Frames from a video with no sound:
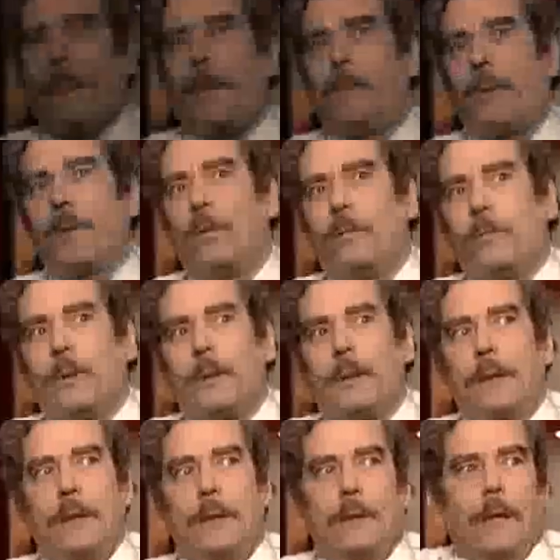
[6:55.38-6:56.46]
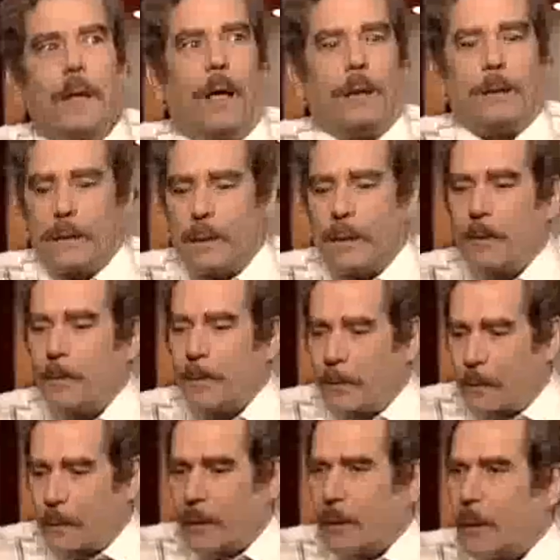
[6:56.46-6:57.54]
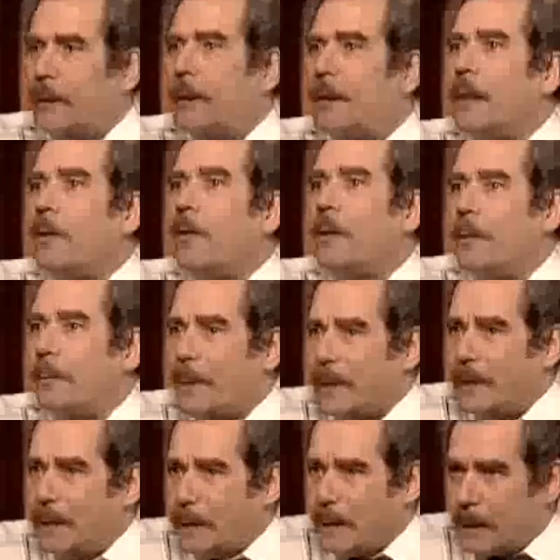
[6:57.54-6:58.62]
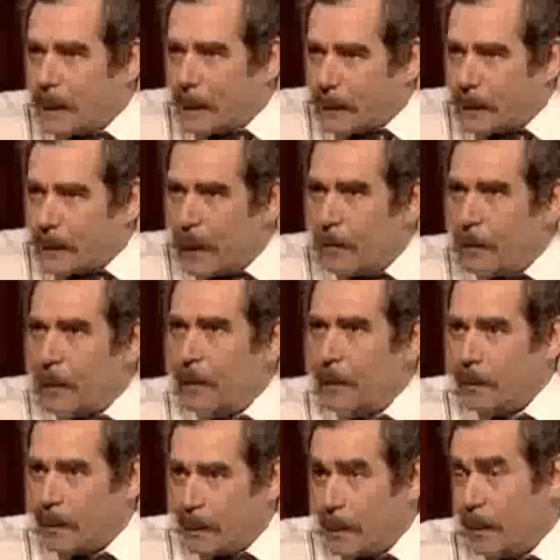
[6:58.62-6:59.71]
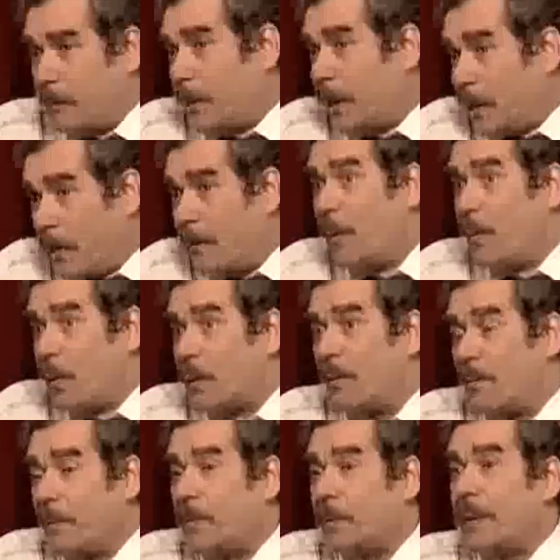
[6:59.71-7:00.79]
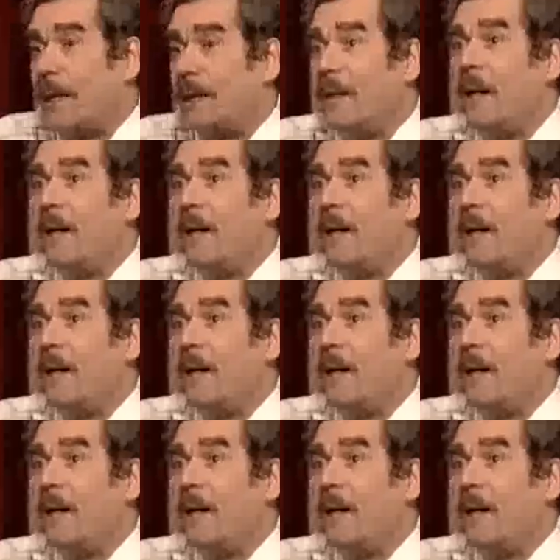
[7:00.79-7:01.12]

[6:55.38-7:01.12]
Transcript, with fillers: А потом мы решили, а зачем мы вот эта технология практически та же самая, зачем, когда мы можем выпускать